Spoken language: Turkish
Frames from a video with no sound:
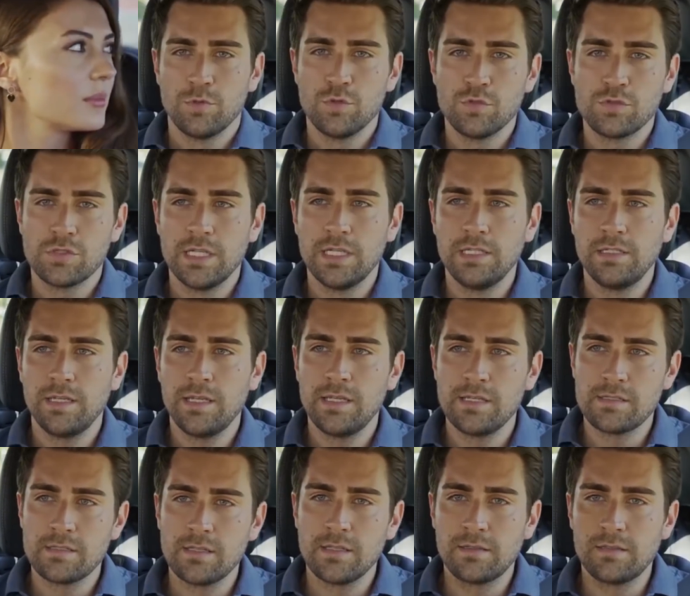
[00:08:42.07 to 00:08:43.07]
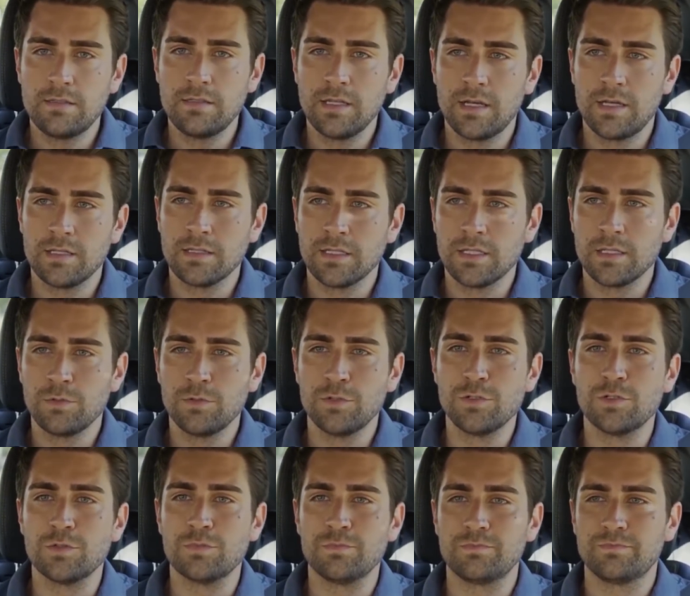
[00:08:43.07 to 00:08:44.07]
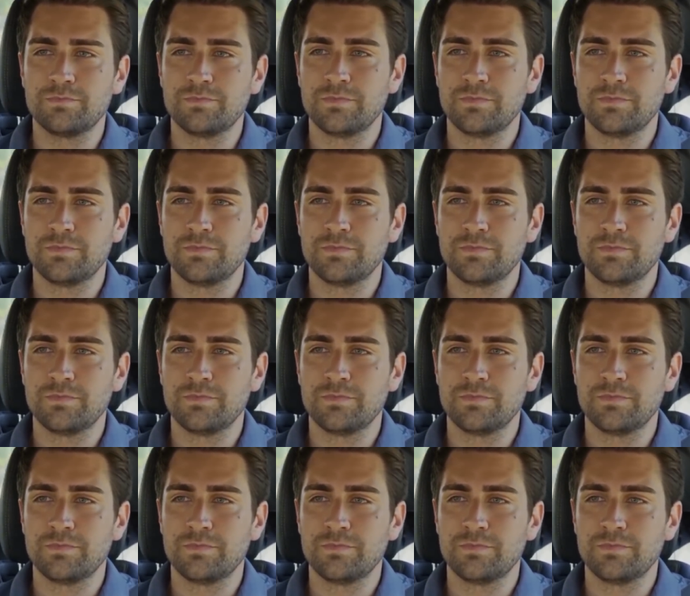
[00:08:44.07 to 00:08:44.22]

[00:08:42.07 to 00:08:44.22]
Buse'nin ne hissettiğini anlayabiliyorum.